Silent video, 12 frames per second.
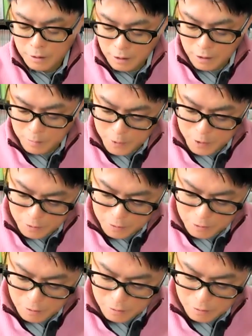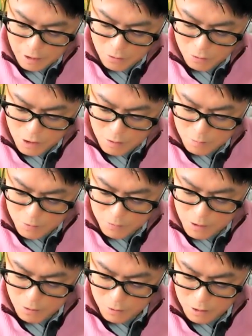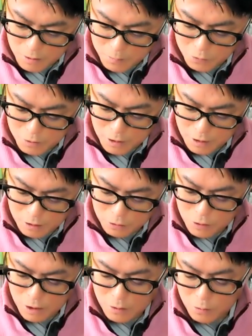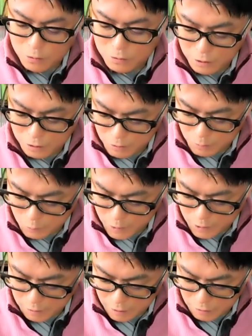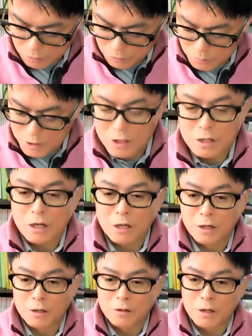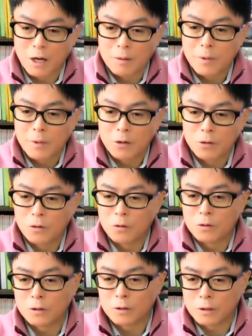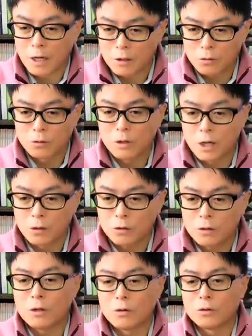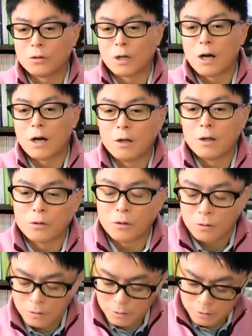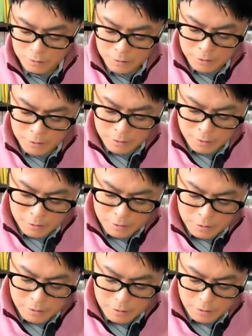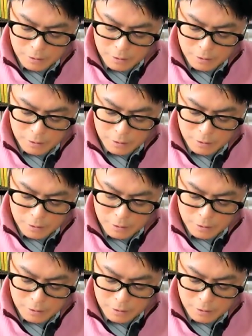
だからやっぱりテオレーマ、フェオリーポルカ、レッドアネモスっていうのはもう全くの未知じゃないですか、ダートグレードっていうことで考えると、はい、